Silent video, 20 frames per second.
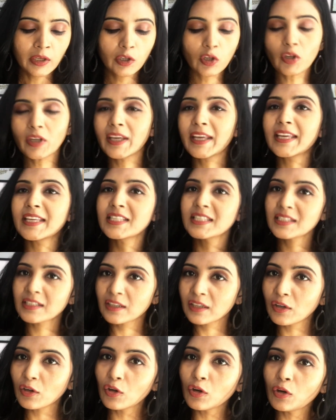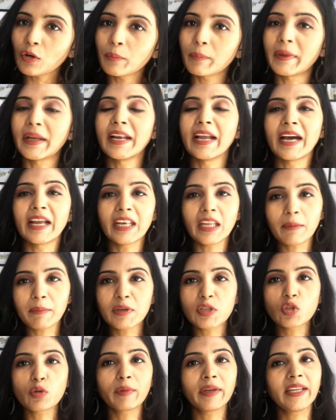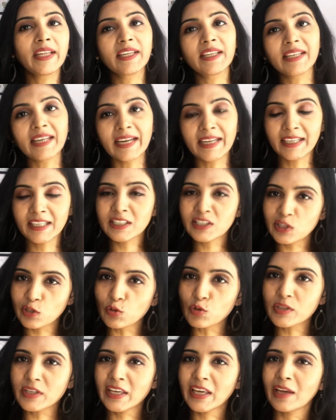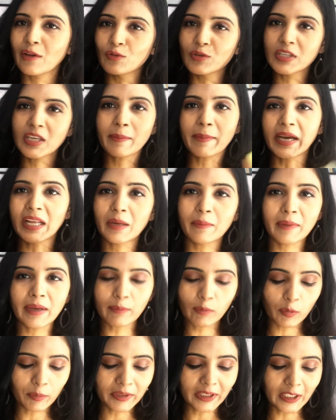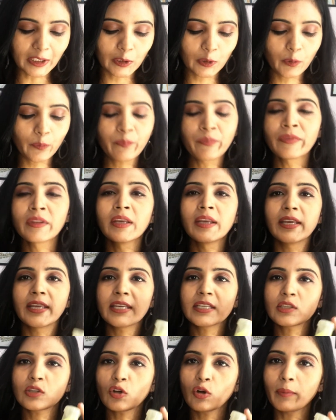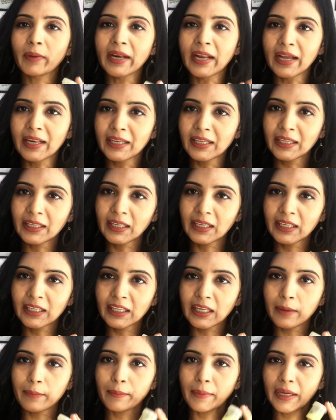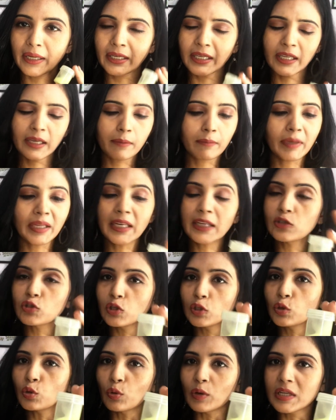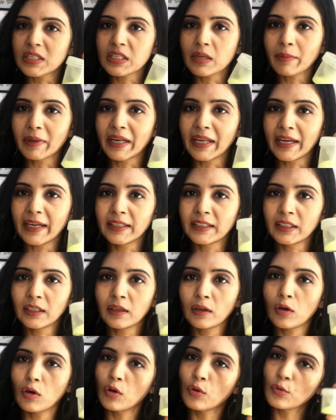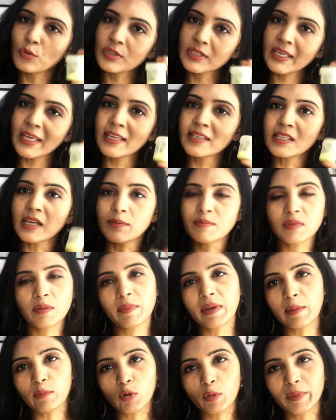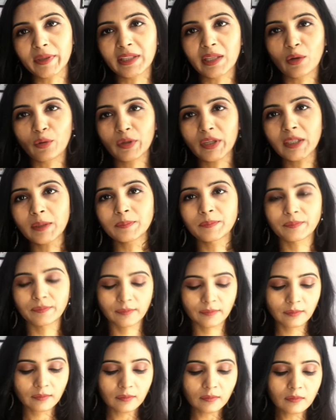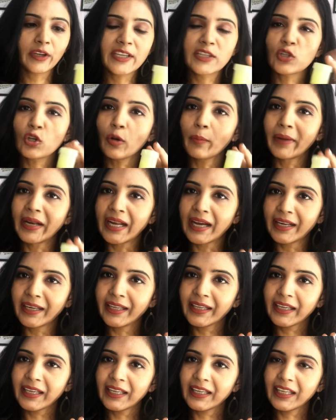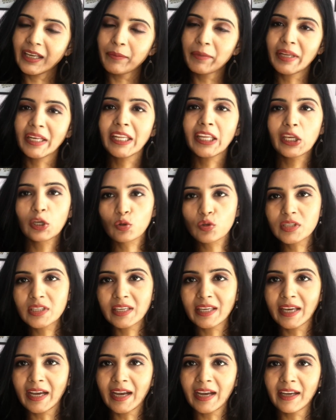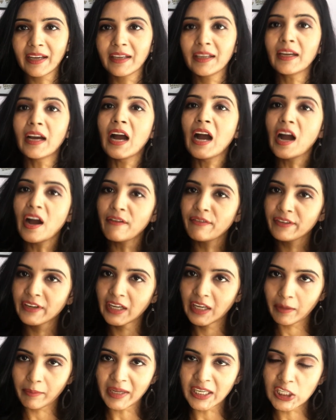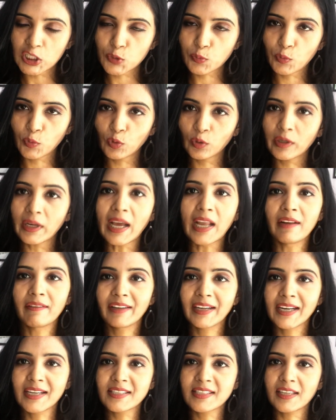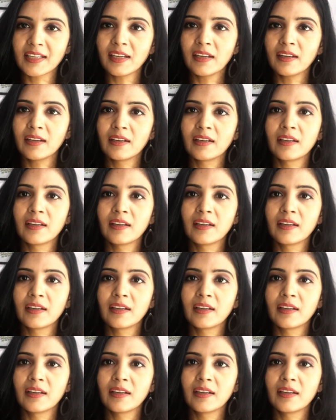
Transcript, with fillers: क्योंकि इसको बनाने में जो मैंने इंग्रेडिएंट्स यूज़ किए हैं उसके बारे में आपको बताती हूँ इसको बनाने के लिए मैंने मैंने एक्चुअली थोड़ा सा बनाया था और उसके हिसाब से मैं आपको बताऊँगी इसको बनाने के लिए मैंने यूज़ किया है हाफ टेबल स्पून एलोवेरा जेल